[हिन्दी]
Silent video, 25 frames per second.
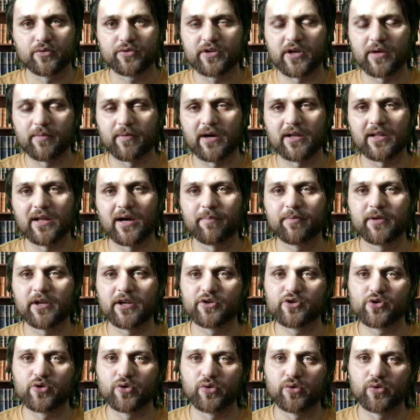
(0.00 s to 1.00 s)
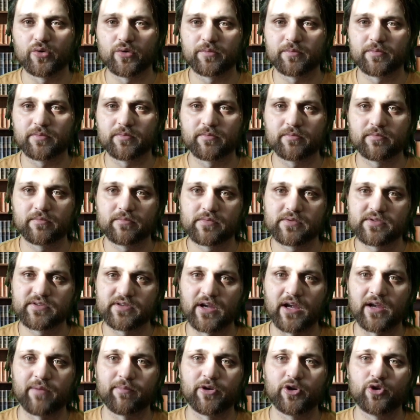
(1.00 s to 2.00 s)
उसके बाद आपके जो
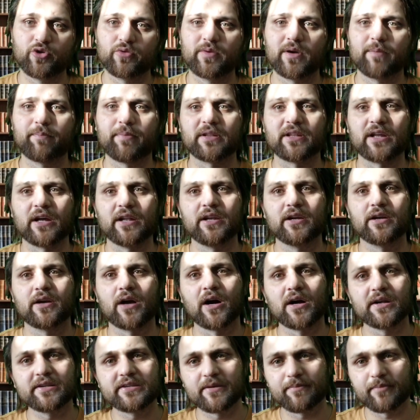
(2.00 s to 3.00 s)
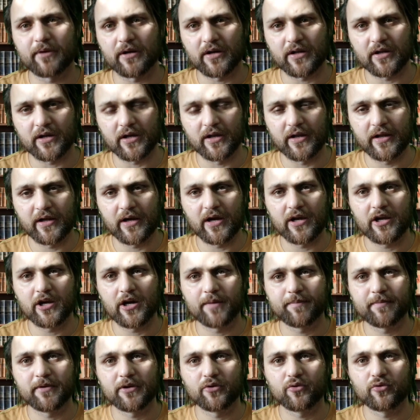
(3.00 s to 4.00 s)
साय मयूब है पता नहीं कहां से पकड़ के ले आए
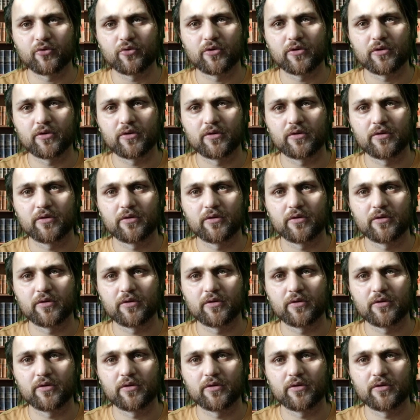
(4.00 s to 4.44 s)
आप इनको